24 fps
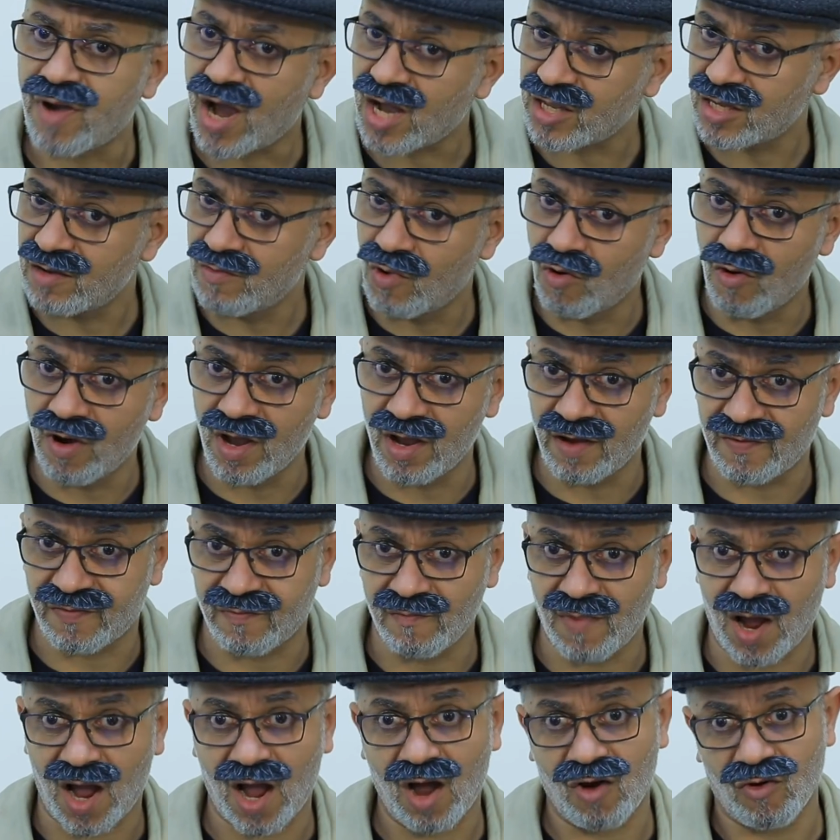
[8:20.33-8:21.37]
بعد ما وقف
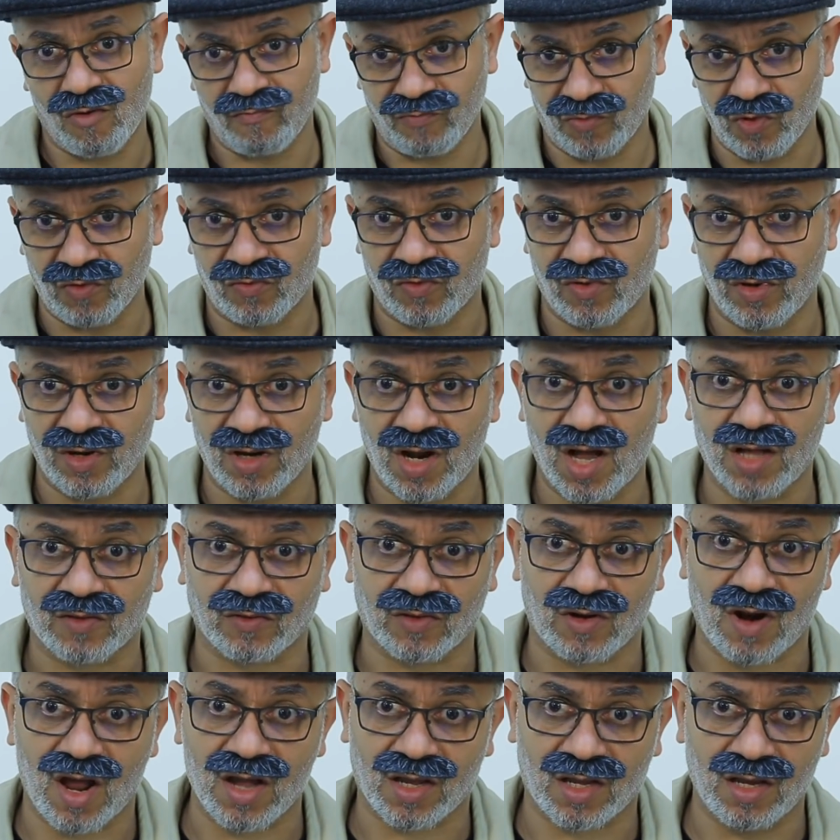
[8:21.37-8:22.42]
معاهم ضد
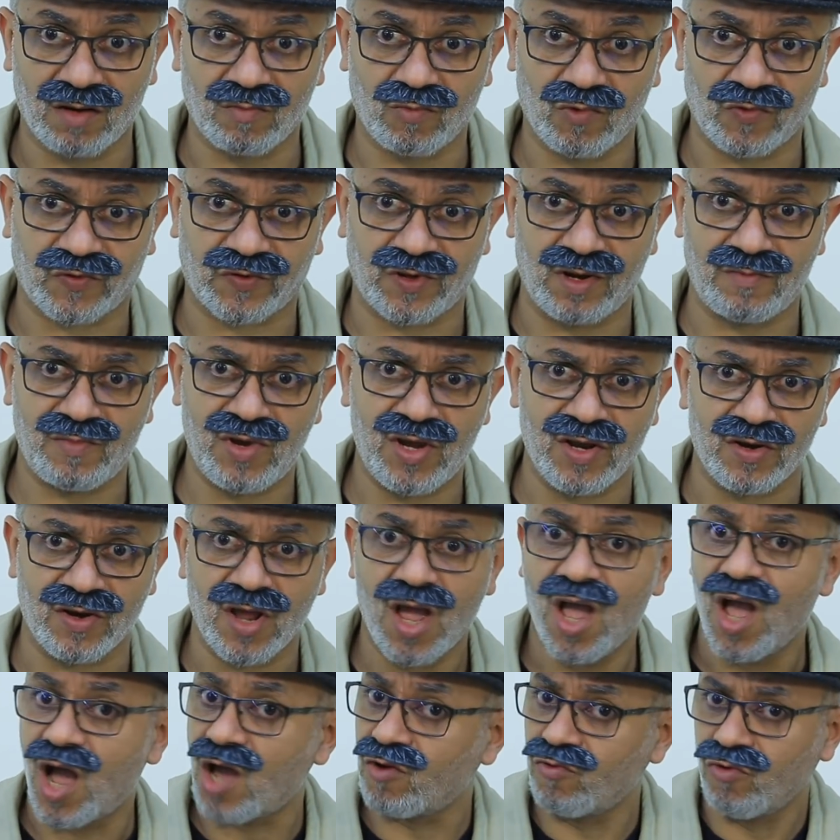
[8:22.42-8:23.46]
الاتراك المسلمين
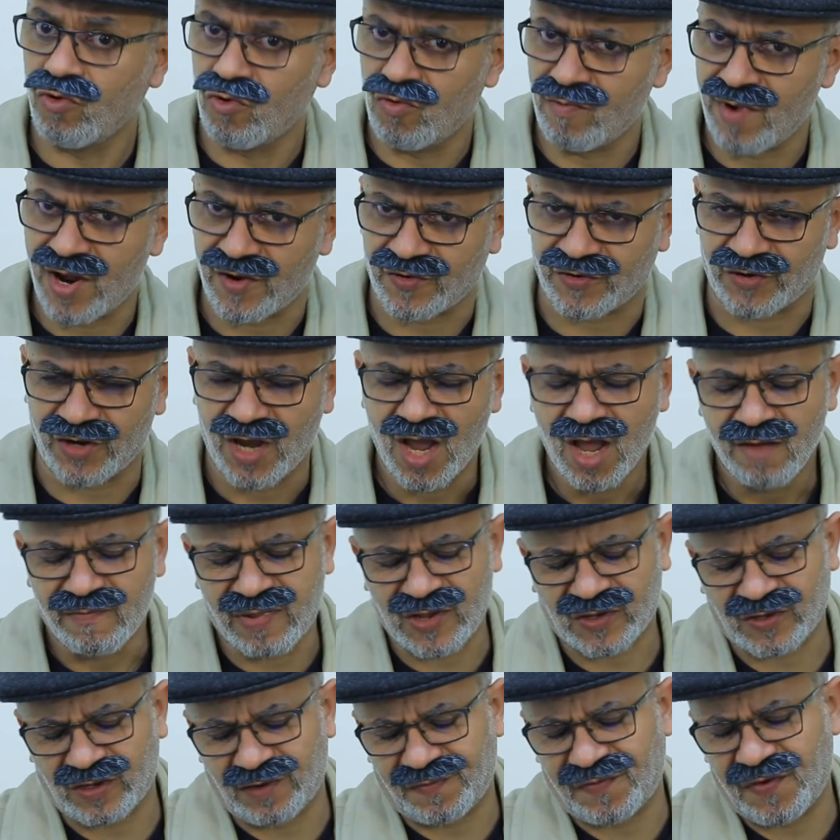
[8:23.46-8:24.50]
قالوا له ماشي
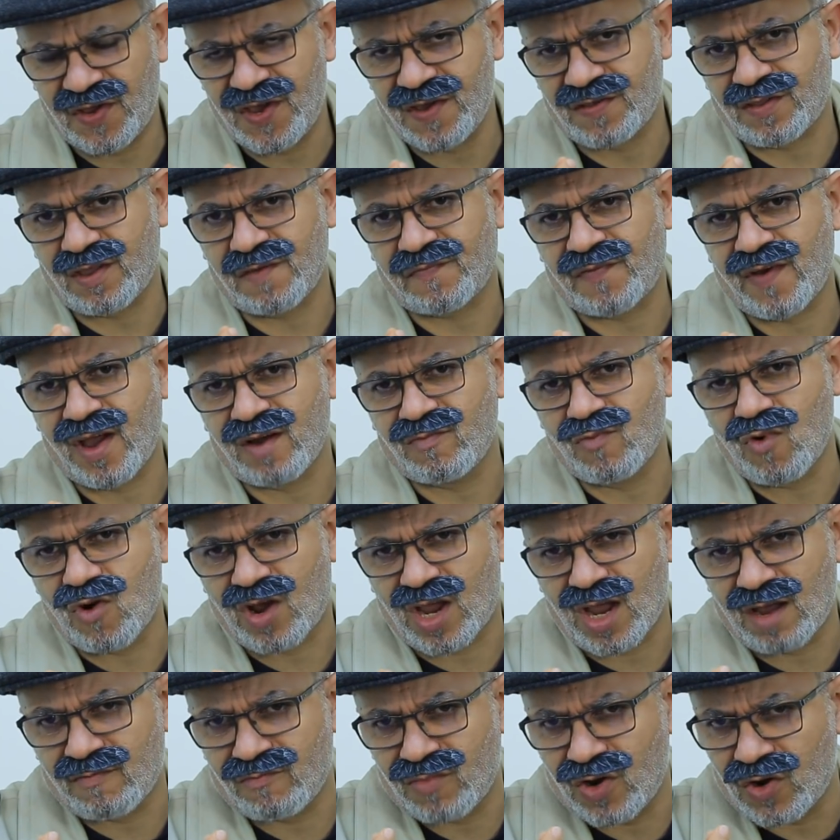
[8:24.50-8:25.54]
بس في اتفاق
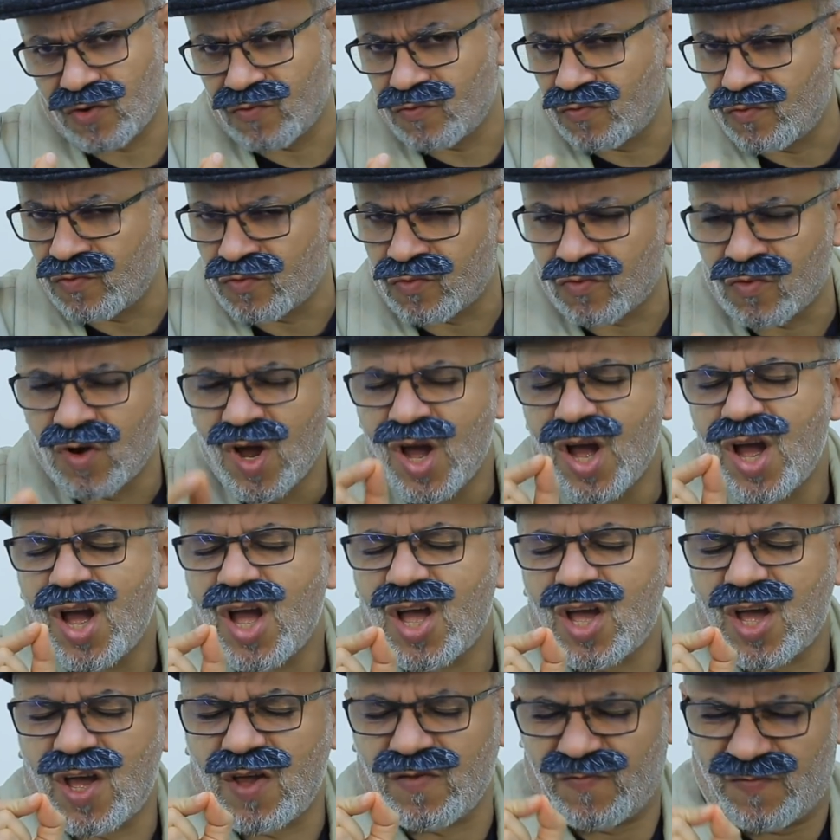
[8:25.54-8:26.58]
مكمل نونو
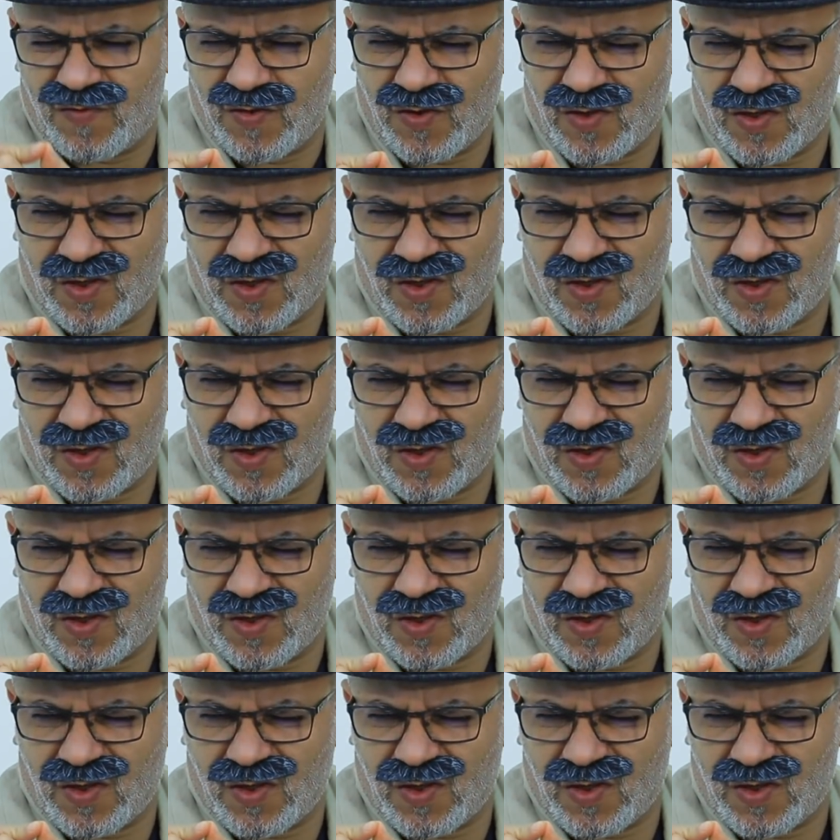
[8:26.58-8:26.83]
قد